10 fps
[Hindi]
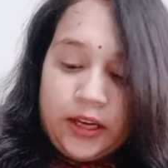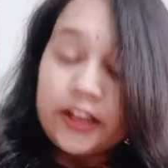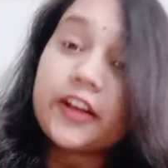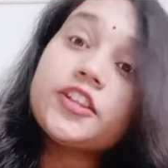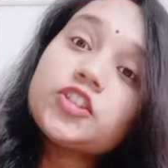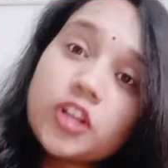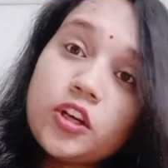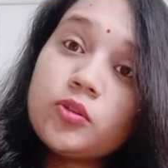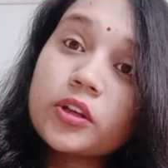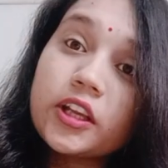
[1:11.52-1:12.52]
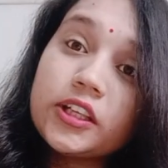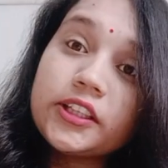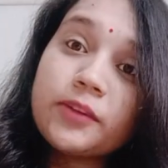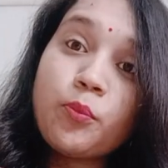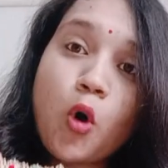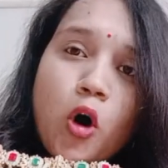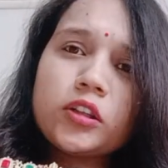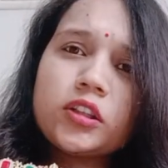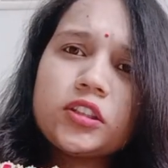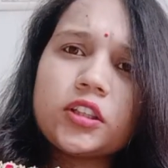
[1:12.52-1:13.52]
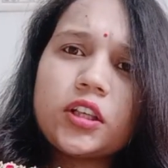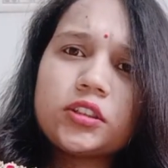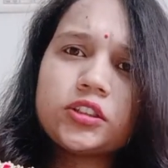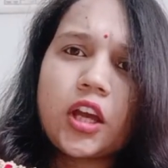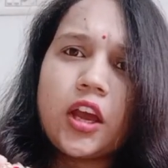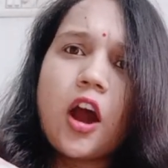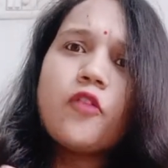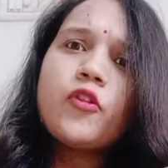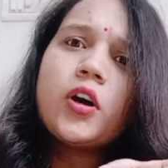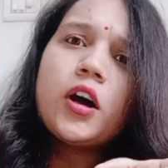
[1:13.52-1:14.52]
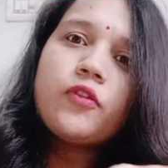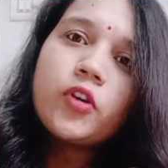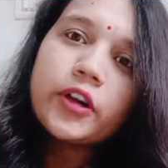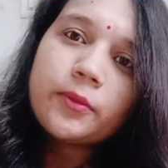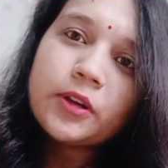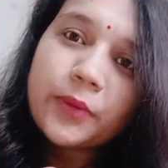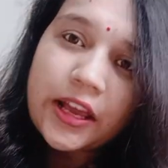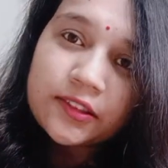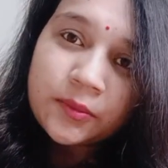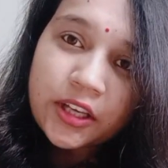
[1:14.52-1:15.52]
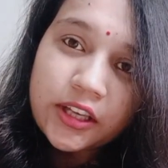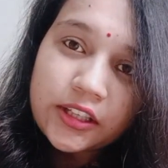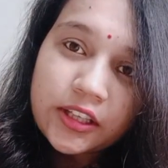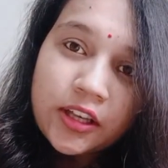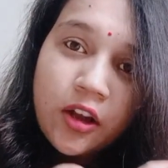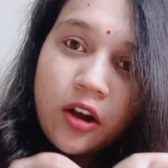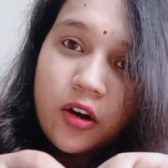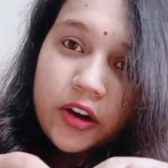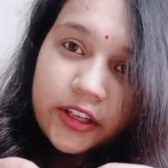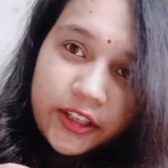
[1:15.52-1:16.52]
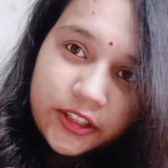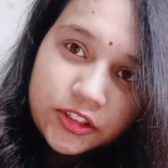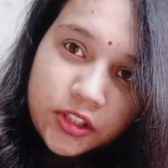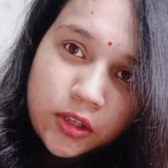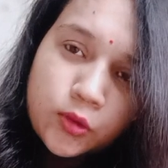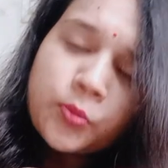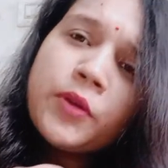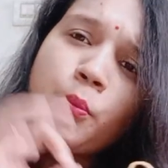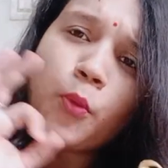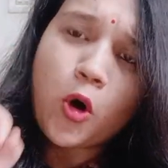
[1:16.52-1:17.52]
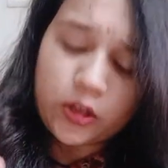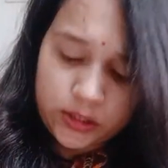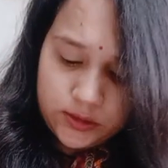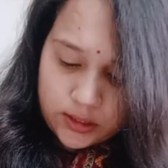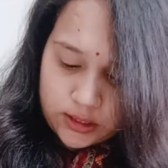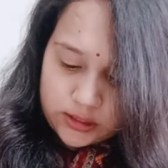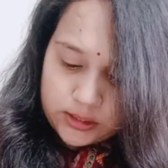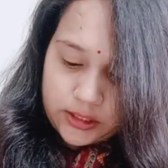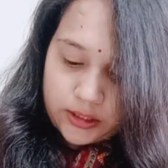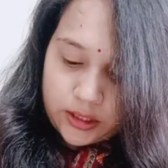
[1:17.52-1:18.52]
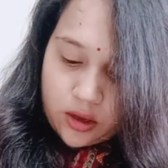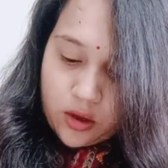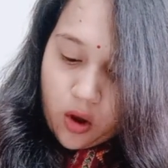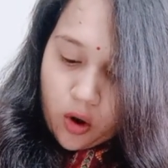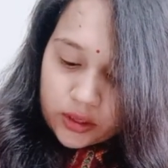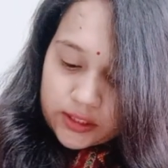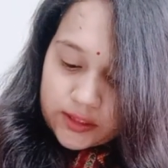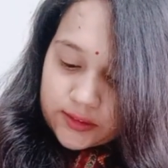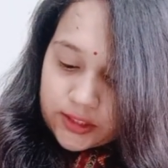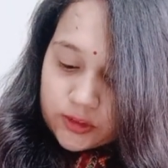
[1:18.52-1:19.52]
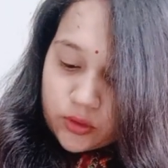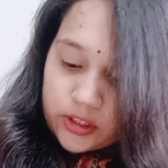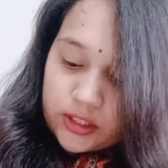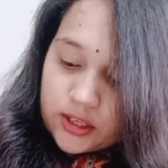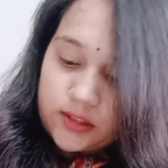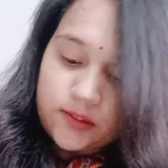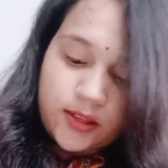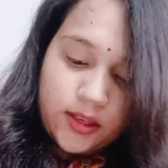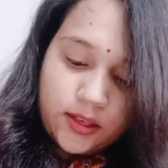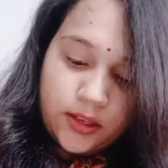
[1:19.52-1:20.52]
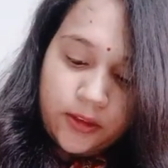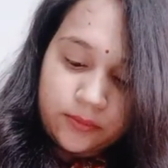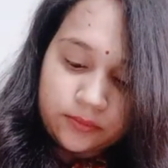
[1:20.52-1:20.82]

ट्रेडिशनल लुक के लिए बहुत ही ज़्यादा अच्छा है अफोर्डेबल प्राइस में है ये और ये ट्रेडिशनल लुक में बहुत ही ज़्यादा अच्छा लगेगा और इसके जो इयर हैं